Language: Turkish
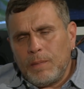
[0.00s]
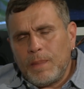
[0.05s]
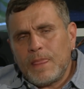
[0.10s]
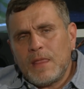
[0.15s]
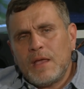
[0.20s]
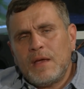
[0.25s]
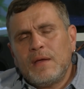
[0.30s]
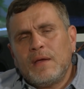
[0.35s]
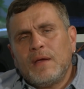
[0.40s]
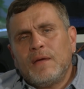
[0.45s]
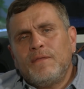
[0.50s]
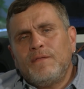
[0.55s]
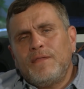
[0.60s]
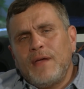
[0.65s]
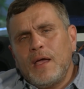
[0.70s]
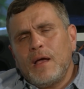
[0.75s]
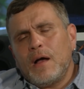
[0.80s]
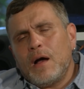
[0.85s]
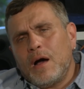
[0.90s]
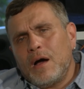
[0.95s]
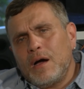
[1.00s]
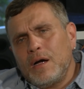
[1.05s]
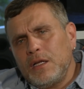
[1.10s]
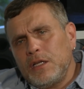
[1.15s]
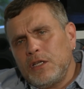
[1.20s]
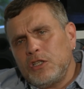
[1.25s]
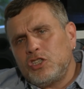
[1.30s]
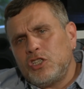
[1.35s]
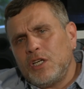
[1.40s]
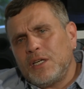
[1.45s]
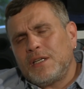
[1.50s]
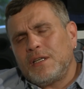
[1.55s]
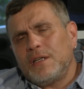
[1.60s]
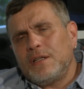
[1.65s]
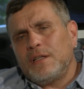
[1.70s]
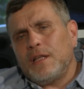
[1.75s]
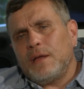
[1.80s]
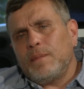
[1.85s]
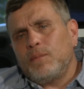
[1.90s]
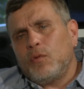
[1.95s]
Hmm. Ve aynı
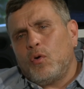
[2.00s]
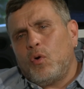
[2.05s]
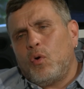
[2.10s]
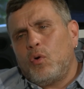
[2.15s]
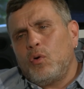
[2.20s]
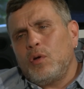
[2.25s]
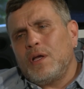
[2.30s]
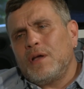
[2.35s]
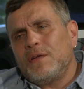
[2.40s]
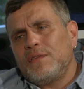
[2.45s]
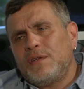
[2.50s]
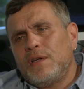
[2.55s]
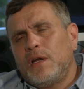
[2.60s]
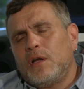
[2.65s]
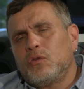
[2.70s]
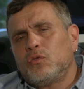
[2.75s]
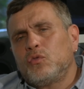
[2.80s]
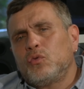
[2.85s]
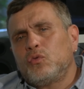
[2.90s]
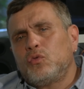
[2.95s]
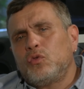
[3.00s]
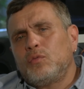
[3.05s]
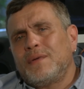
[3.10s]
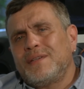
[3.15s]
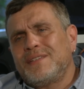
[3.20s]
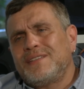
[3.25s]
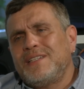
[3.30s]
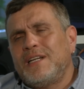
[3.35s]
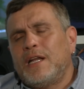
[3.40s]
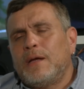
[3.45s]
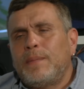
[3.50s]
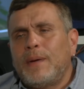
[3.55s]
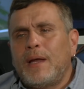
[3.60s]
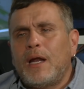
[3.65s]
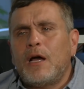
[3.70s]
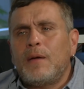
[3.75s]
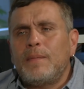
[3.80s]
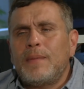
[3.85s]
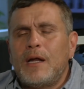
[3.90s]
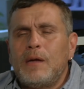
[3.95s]
şekilde bu 10 Haziran tutulmasıyla
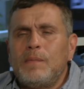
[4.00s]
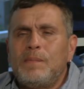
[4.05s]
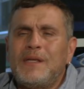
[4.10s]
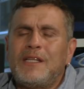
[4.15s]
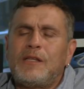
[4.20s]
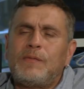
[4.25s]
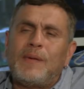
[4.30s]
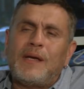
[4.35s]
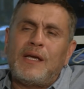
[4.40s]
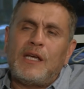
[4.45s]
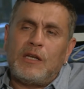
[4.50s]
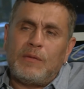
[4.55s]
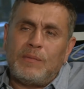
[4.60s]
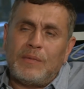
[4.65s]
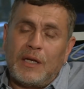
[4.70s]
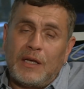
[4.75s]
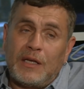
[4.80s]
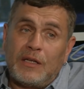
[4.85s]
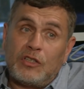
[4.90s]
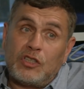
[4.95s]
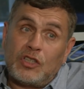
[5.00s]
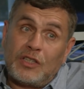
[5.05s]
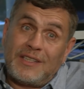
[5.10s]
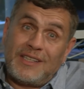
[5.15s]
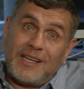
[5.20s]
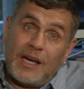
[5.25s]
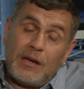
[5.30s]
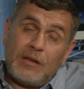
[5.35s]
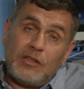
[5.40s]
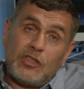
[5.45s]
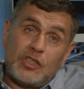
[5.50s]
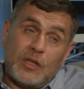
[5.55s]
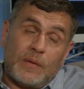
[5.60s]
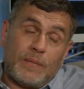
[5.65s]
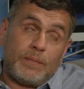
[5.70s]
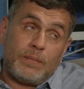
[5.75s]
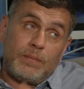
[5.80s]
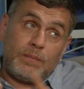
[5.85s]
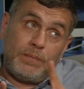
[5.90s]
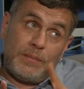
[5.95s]
beraber bitme eğilimine girecek. Yalnızca
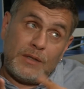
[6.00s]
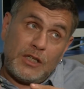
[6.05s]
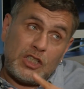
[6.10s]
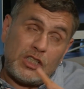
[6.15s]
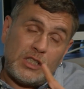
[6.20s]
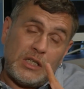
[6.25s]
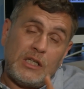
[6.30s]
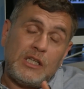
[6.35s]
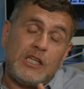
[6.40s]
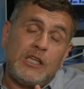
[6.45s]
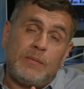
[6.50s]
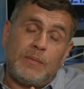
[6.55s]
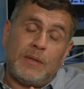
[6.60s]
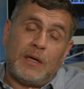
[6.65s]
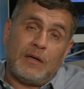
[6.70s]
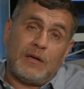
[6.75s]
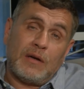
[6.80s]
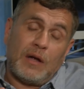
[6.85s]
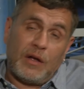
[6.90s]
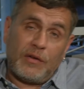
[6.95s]
bir şey iyi bilin.